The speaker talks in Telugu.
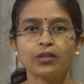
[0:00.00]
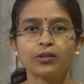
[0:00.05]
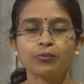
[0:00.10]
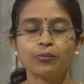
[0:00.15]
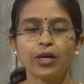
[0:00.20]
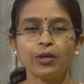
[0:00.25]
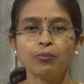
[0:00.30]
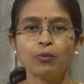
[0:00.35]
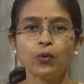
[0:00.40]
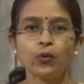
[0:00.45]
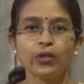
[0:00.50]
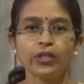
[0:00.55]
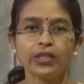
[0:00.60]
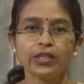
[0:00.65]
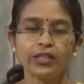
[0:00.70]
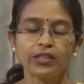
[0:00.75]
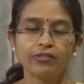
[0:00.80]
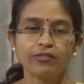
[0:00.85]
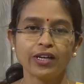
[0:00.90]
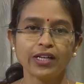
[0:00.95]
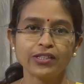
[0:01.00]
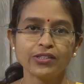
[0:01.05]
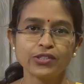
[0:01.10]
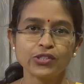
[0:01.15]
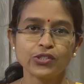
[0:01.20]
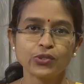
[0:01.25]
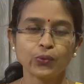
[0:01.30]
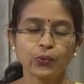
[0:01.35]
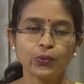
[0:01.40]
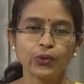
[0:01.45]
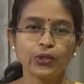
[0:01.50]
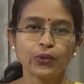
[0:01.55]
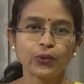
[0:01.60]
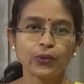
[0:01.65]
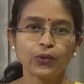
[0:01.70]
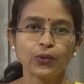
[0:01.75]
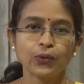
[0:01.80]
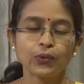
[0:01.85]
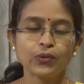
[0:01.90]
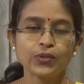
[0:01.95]
మన్మోహిని డివైన్
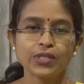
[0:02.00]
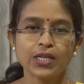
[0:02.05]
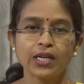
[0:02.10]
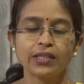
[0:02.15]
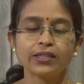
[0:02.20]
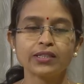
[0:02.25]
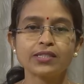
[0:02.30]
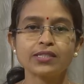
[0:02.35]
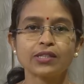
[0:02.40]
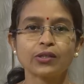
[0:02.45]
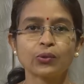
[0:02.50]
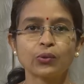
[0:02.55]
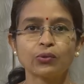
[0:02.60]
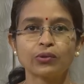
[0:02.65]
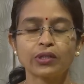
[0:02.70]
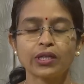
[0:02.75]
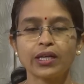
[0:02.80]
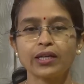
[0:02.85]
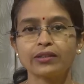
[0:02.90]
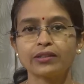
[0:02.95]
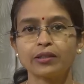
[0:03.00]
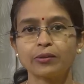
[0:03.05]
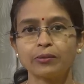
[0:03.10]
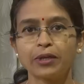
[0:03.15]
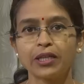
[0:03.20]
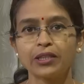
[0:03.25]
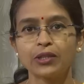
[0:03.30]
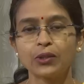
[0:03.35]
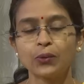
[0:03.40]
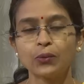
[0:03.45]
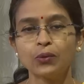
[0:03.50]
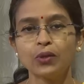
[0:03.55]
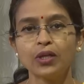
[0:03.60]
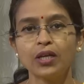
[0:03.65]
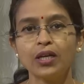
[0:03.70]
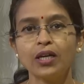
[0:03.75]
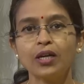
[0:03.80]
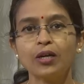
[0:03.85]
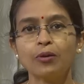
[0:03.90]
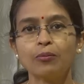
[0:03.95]
స్టూడియోలో శాంతి సరోవర్ హైదరాబాద్లో
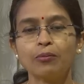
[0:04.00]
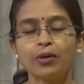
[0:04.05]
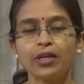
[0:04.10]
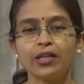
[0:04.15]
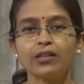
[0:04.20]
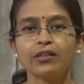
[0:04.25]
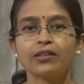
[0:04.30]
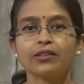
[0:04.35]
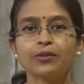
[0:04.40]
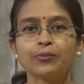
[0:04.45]
మన